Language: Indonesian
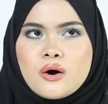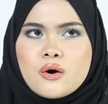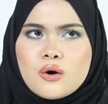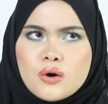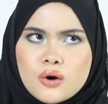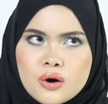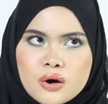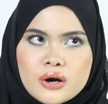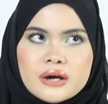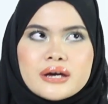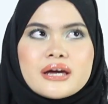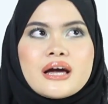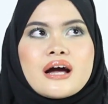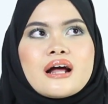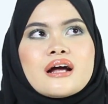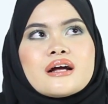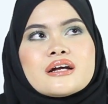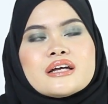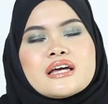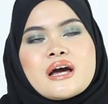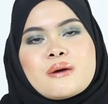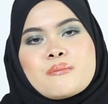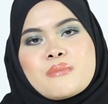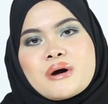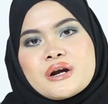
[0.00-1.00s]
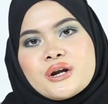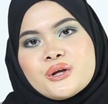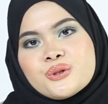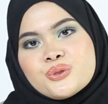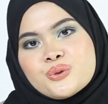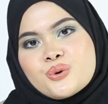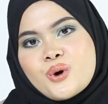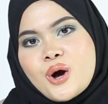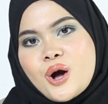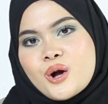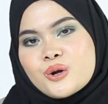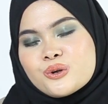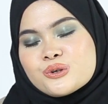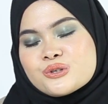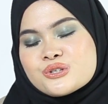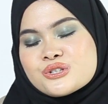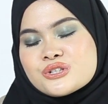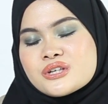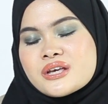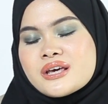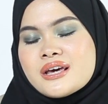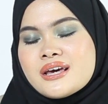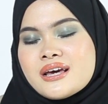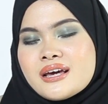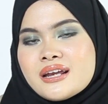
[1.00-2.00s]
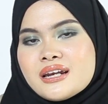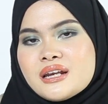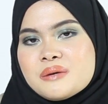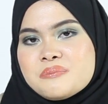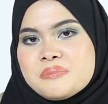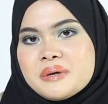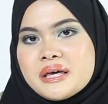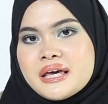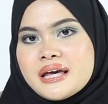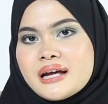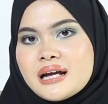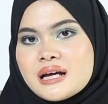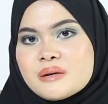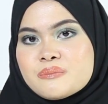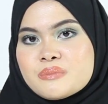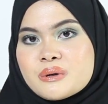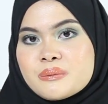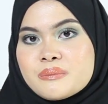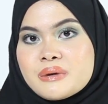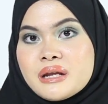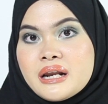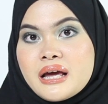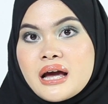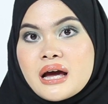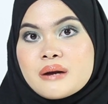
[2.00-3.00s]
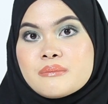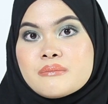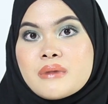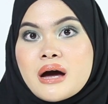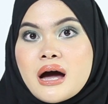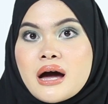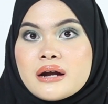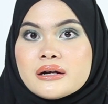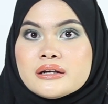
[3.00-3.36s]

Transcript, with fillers: oh yang nyaman itu harus dipikirin pemilihan bahan